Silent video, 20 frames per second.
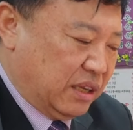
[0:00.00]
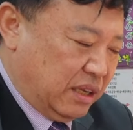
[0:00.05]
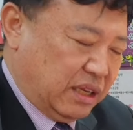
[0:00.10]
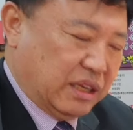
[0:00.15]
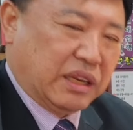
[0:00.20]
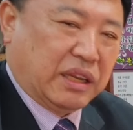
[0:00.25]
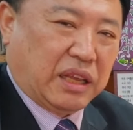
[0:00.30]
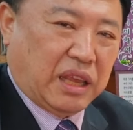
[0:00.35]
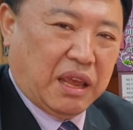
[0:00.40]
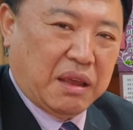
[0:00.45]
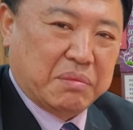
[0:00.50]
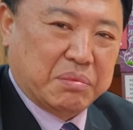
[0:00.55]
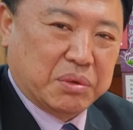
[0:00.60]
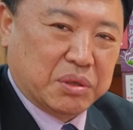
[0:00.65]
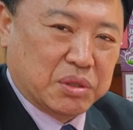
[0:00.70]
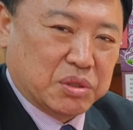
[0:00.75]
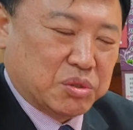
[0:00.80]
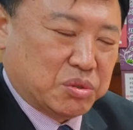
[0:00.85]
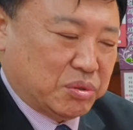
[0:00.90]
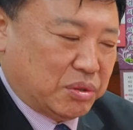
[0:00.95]
이렇게
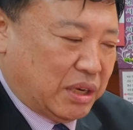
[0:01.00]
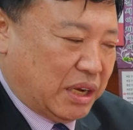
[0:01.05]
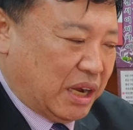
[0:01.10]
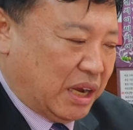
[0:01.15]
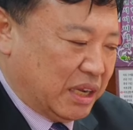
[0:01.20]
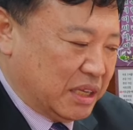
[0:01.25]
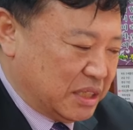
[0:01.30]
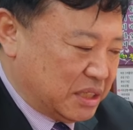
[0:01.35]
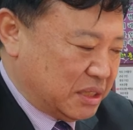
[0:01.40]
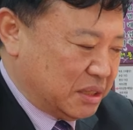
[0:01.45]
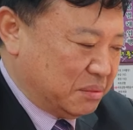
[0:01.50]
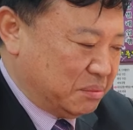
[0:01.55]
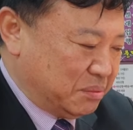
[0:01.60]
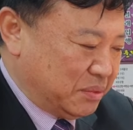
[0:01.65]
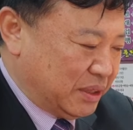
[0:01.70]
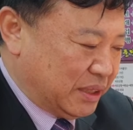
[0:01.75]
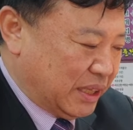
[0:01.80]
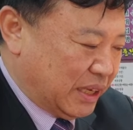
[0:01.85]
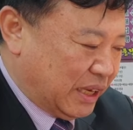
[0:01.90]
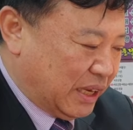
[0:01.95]
볼 수가
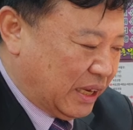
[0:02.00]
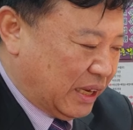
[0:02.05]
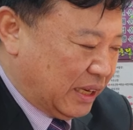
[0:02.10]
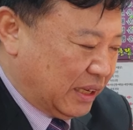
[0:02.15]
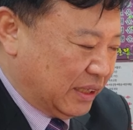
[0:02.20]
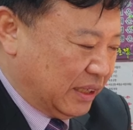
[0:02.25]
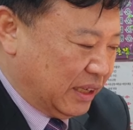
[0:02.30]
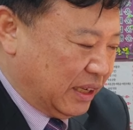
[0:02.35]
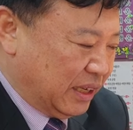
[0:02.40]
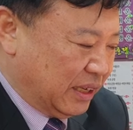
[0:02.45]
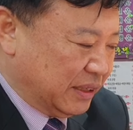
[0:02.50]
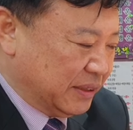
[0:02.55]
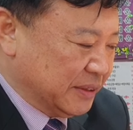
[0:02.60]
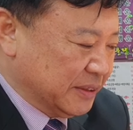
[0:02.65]
있습니다 네